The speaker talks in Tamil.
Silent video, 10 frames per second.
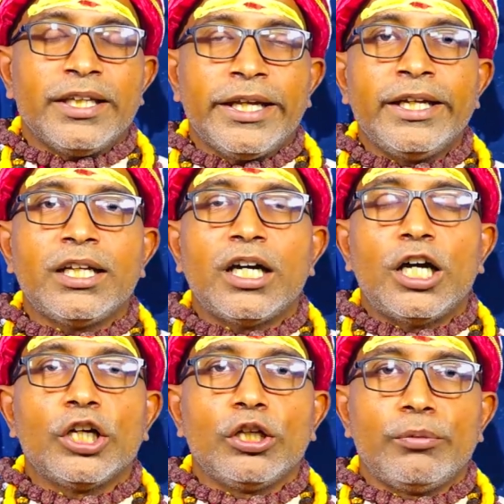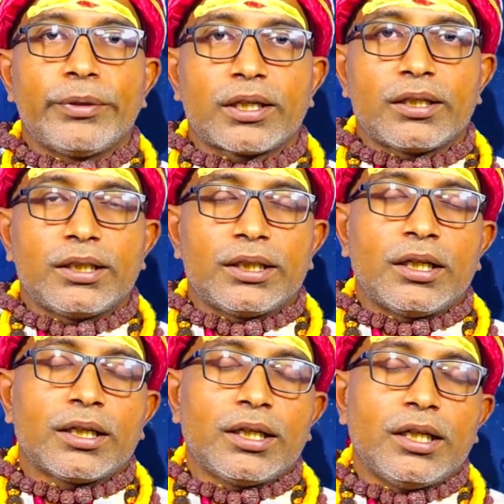நீண்ட ஆயுள்
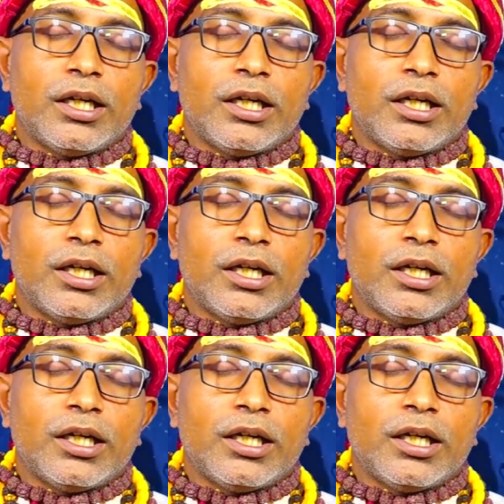பெறத்துக்காக